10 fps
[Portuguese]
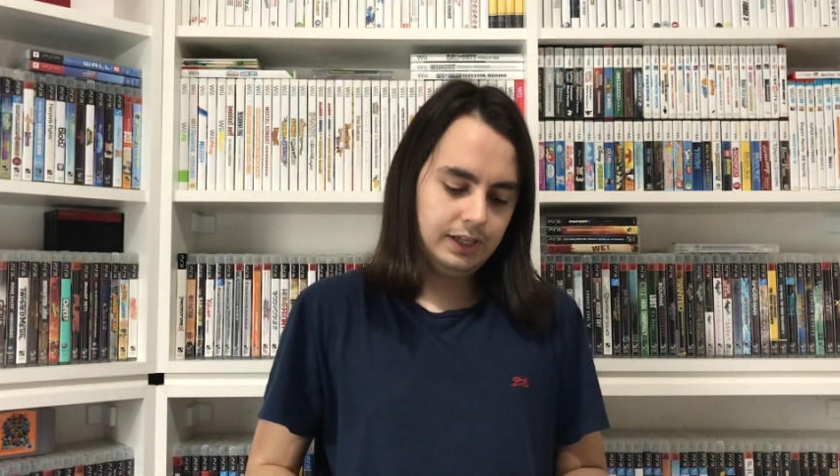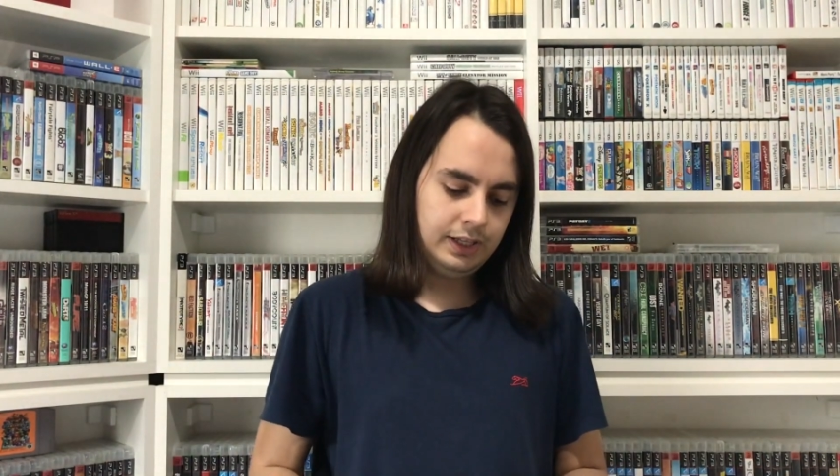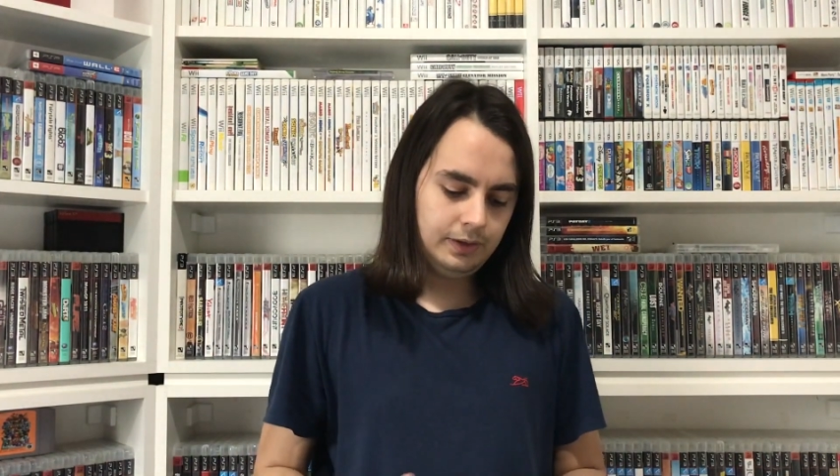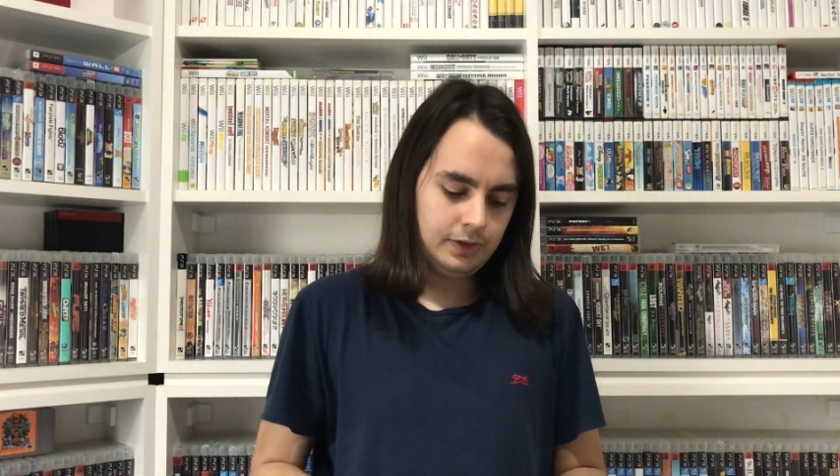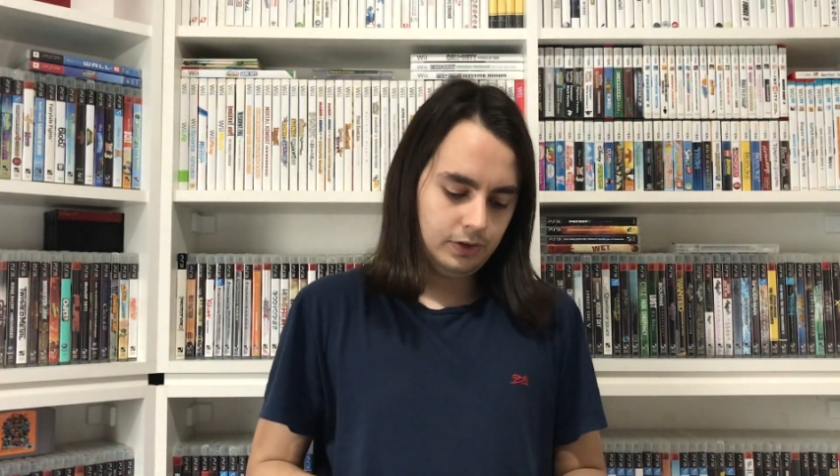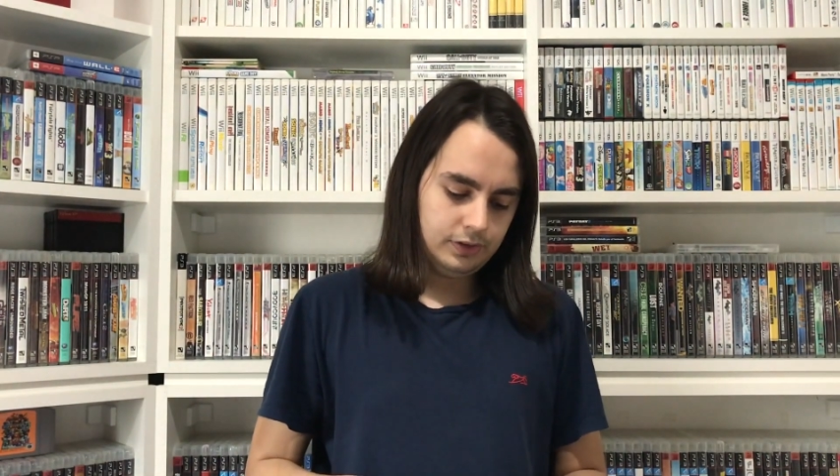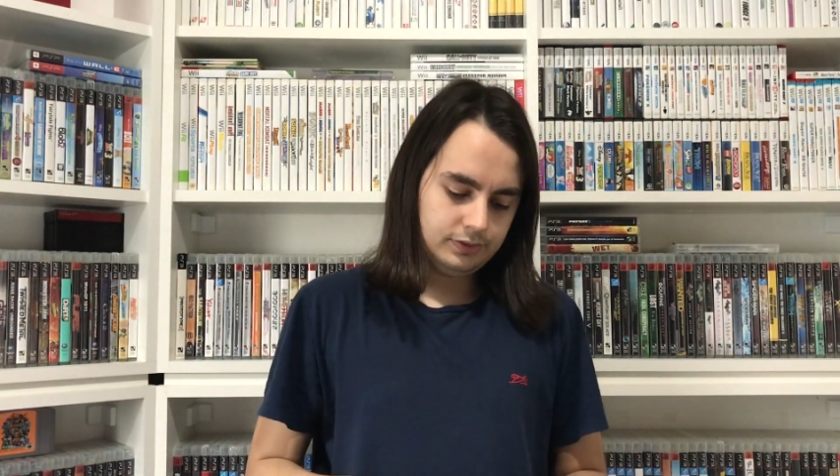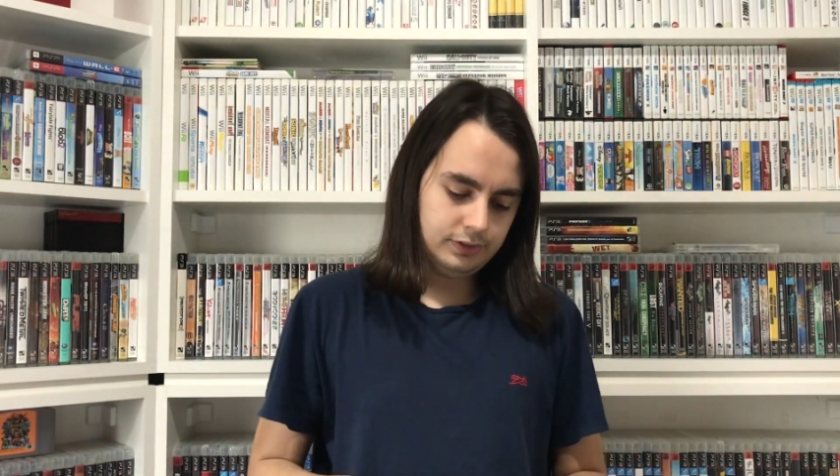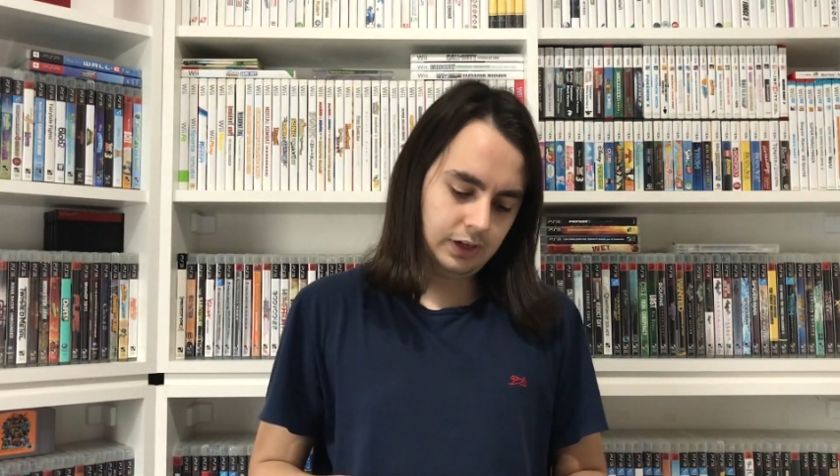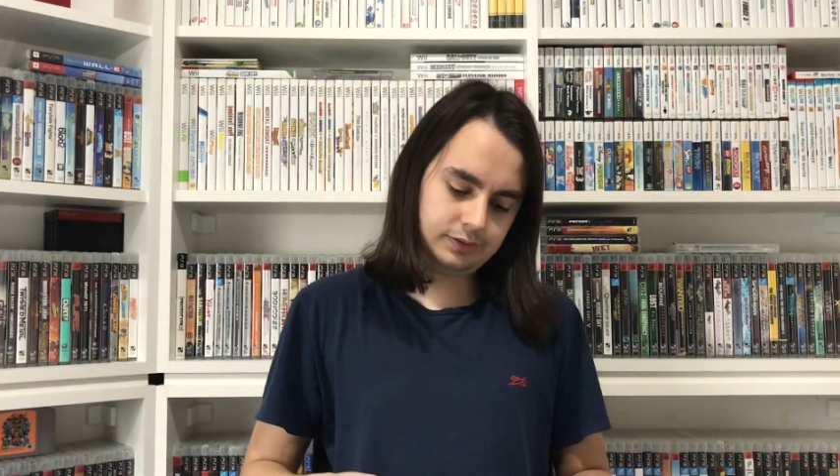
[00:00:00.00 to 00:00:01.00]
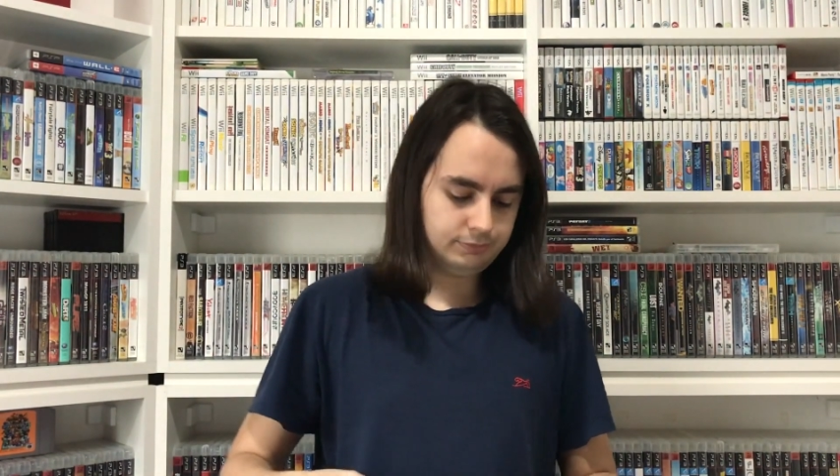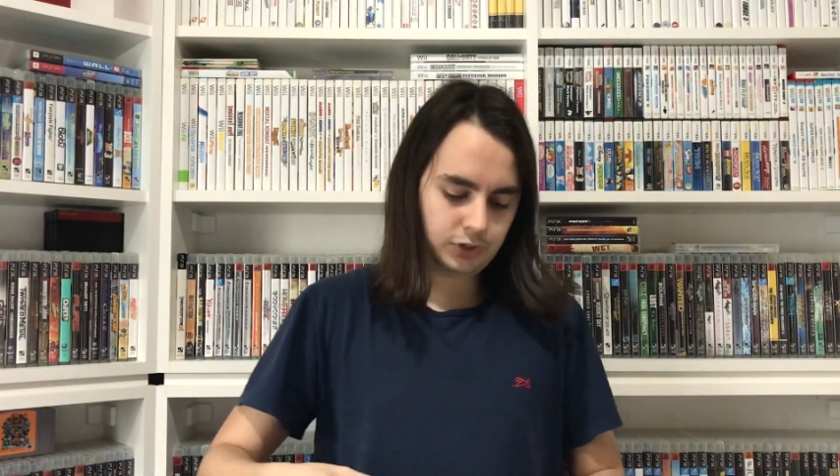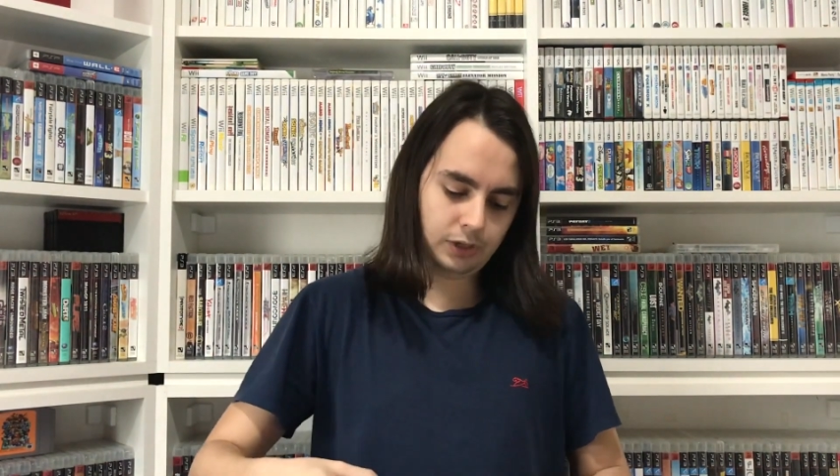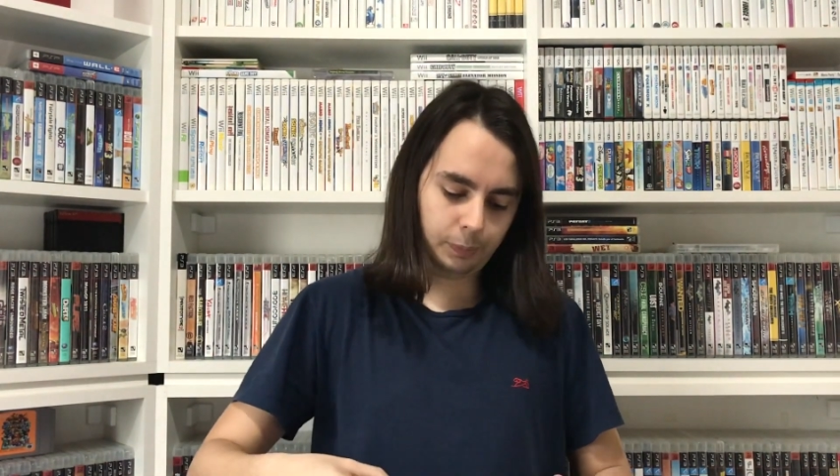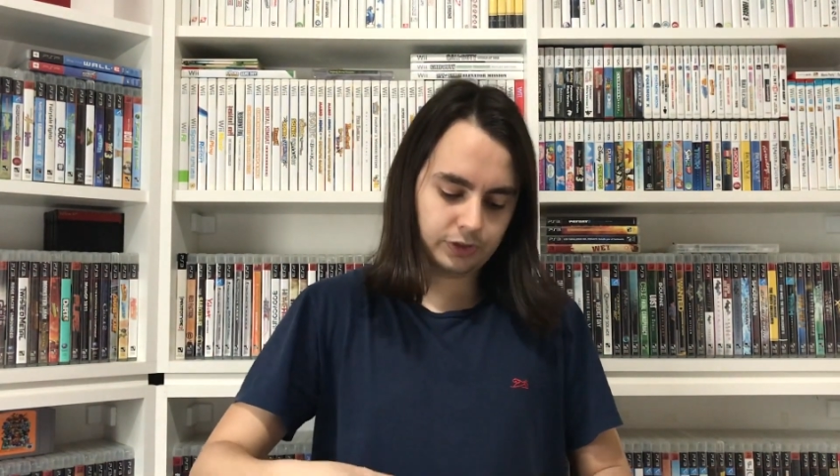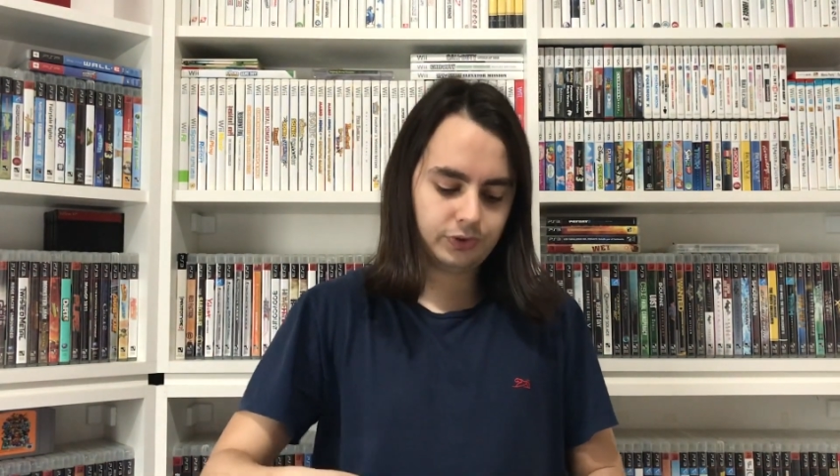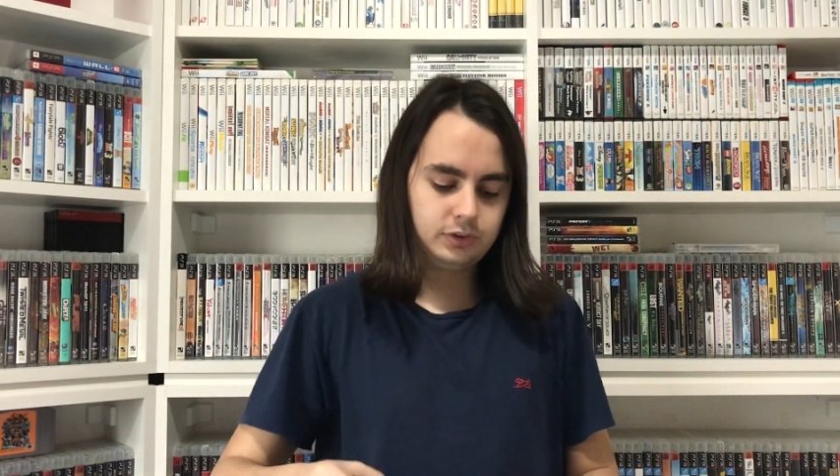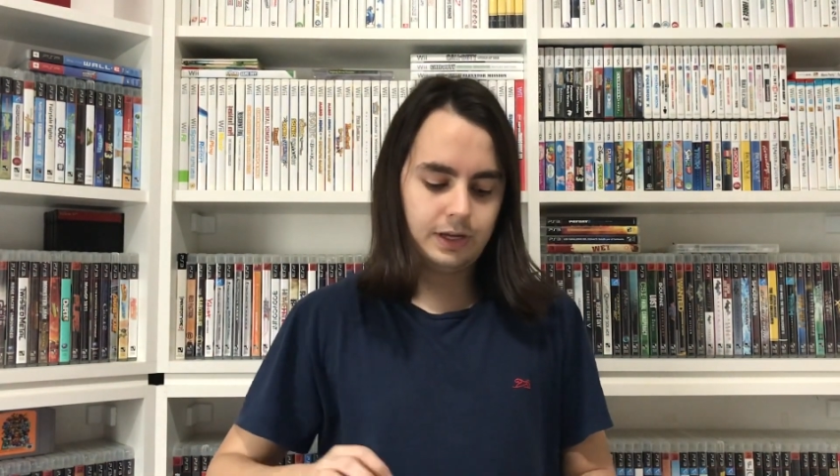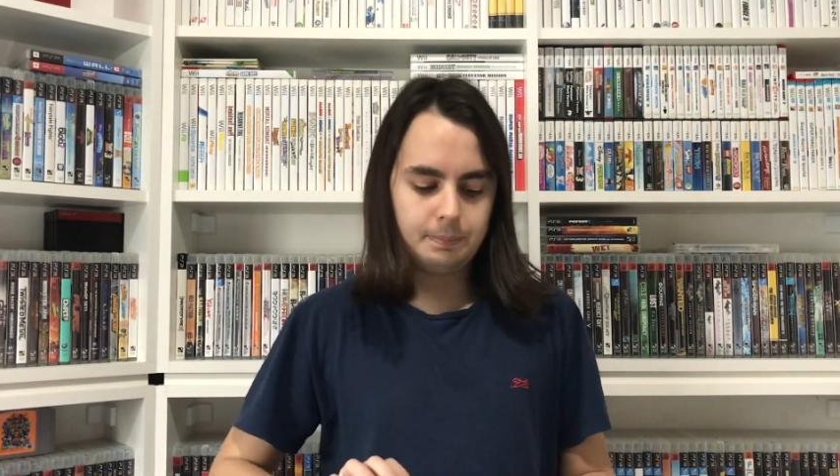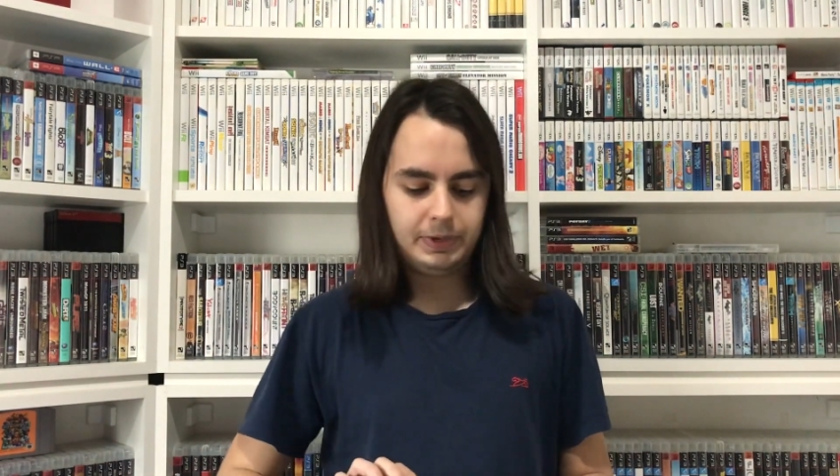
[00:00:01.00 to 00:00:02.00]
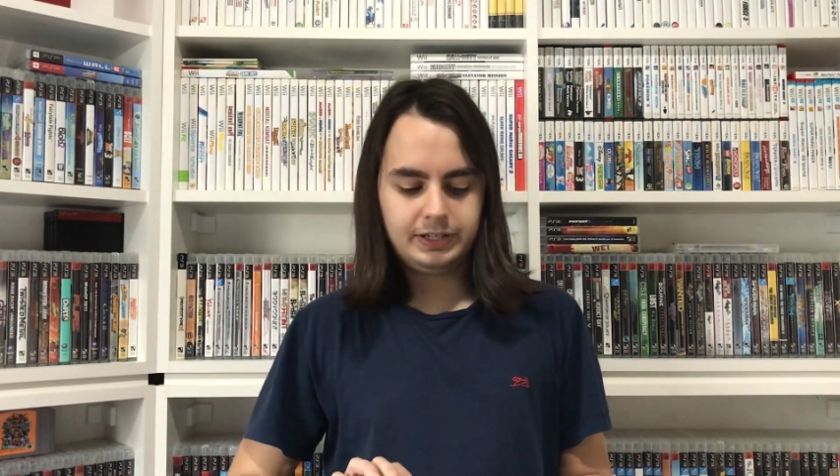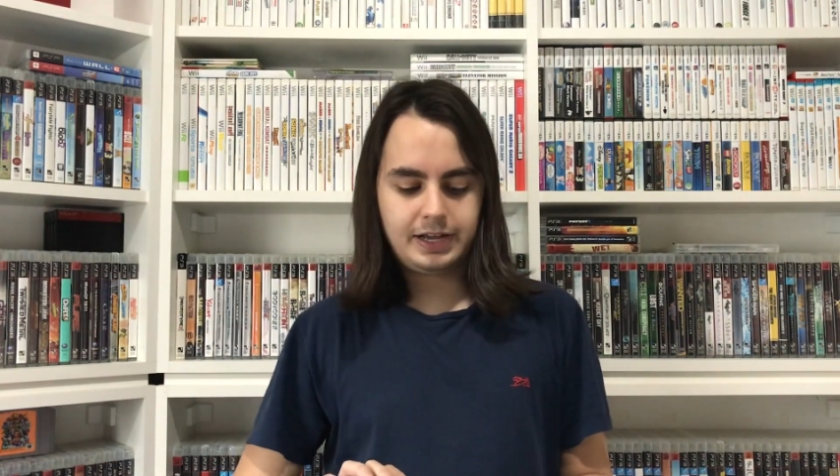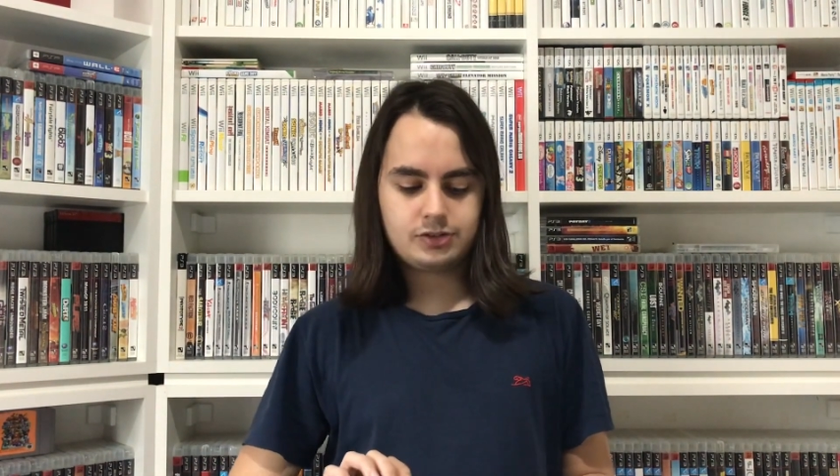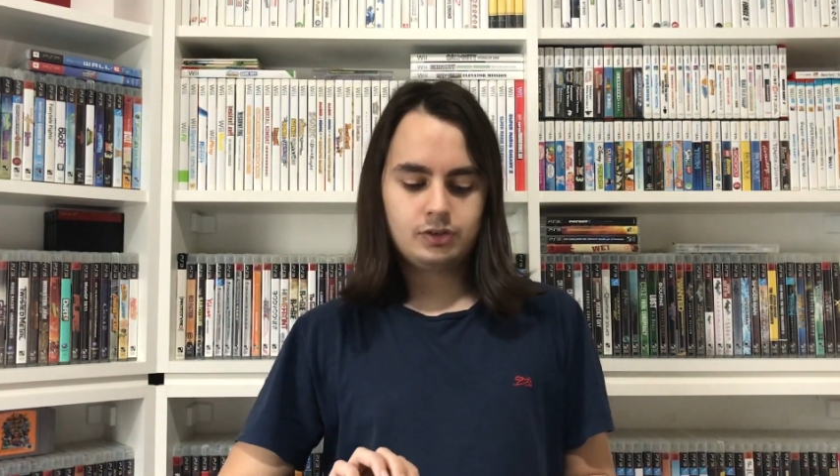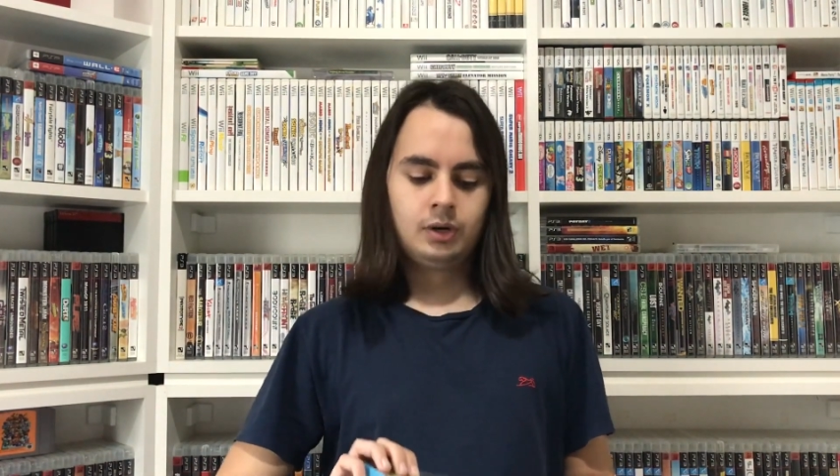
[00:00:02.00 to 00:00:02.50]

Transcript: E não, que não pode faltar, Ben 10